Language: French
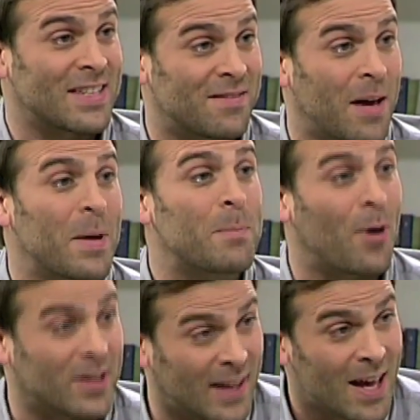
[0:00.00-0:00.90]
à ce qui est vraiment
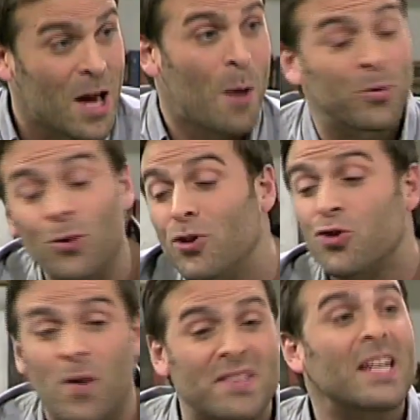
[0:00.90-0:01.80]
important. Mhm. Plutôt que de
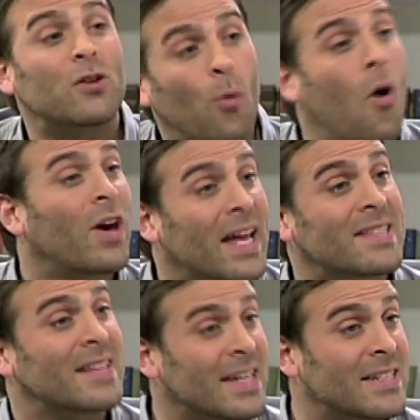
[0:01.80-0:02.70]
choisir 3,
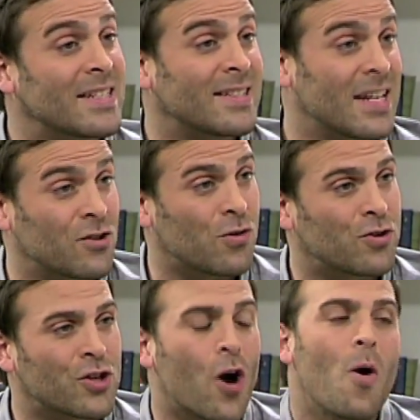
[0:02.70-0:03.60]
4, 5, 6
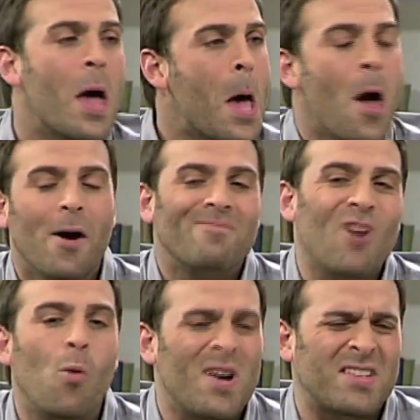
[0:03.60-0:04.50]
résolutions
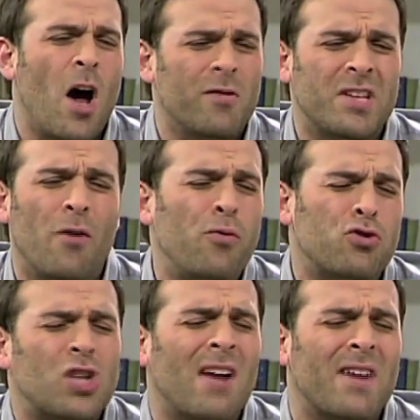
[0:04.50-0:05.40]
au hasard en disant il faut
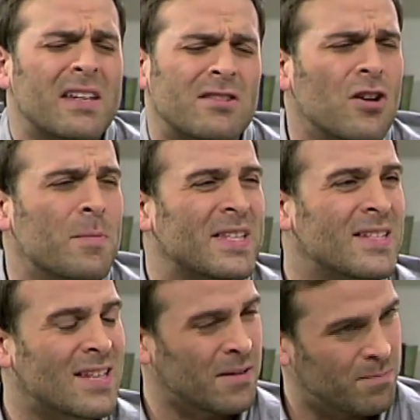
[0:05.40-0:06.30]
que je travaille ça, mais tu
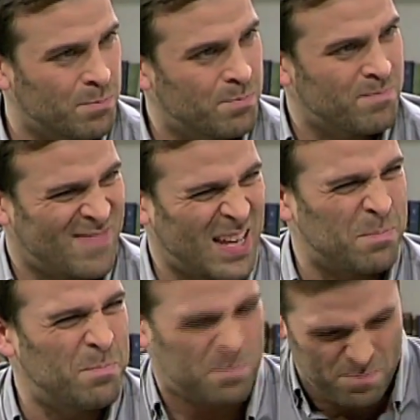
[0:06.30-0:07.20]
sais, ça
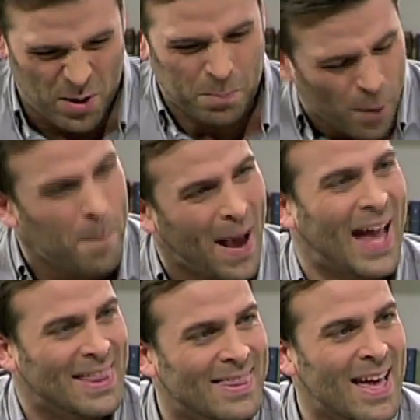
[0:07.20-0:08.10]
ne pas par
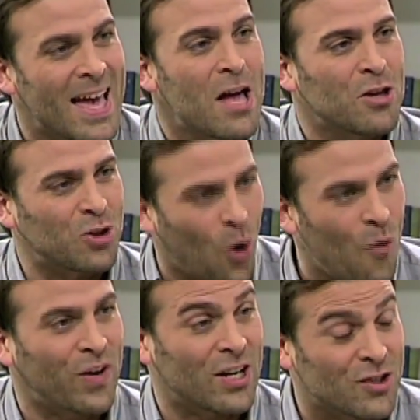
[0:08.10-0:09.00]
en dedans. Mhm.
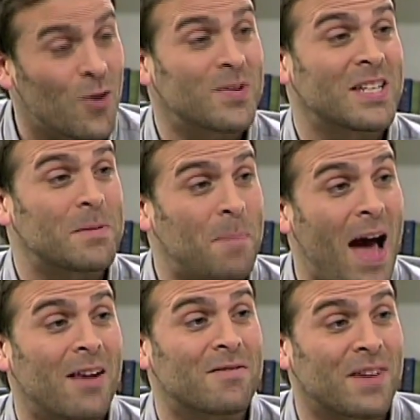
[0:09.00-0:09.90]
Trouve quelque chose qui te
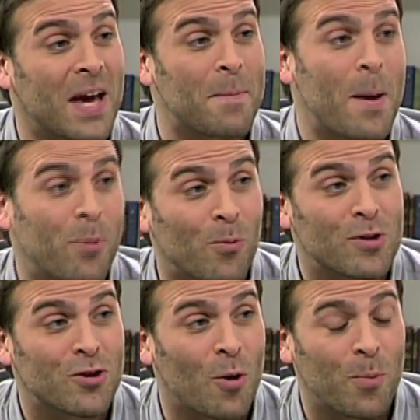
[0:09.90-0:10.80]
parle vraiment. Pour
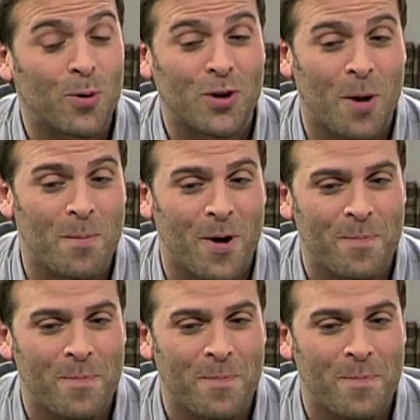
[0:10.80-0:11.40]
moi, c'est un peu comme.